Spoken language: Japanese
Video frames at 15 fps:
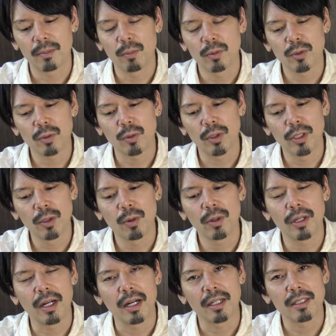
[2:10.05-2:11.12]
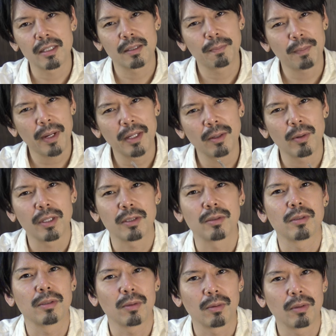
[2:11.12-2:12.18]
もうちょっと匂いが、酸っぱい匂いがす
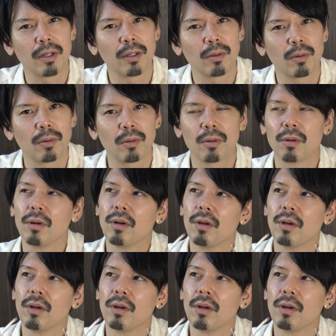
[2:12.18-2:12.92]
るんですよ。あの、